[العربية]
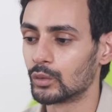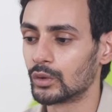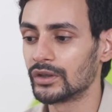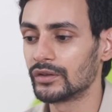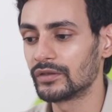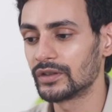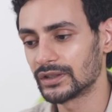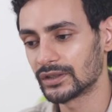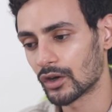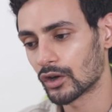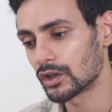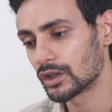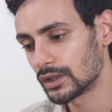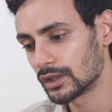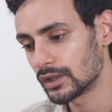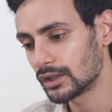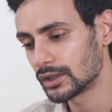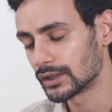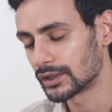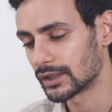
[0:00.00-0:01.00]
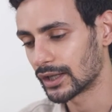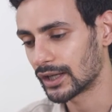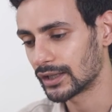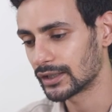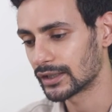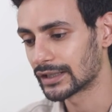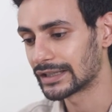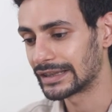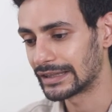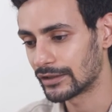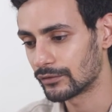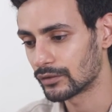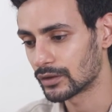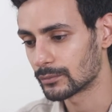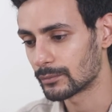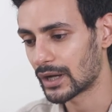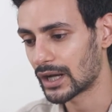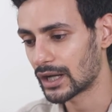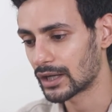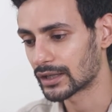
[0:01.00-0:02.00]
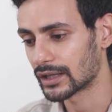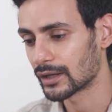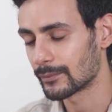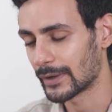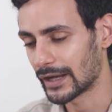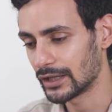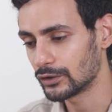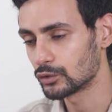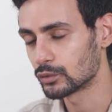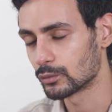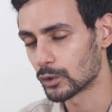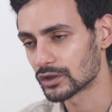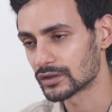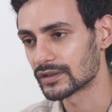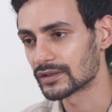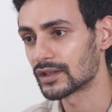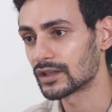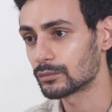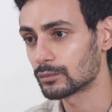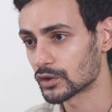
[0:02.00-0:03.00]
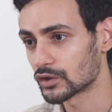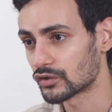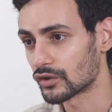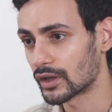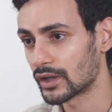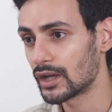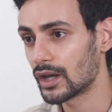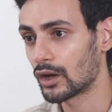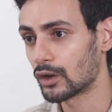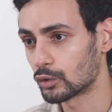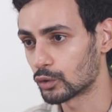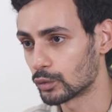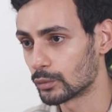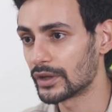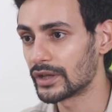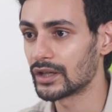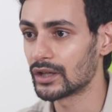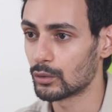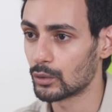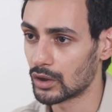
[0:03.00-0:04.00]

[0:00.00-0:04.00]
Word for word: وفي طريقنا ان احنا نتفق مع جامعات ومؤسسات مصريه حكوميه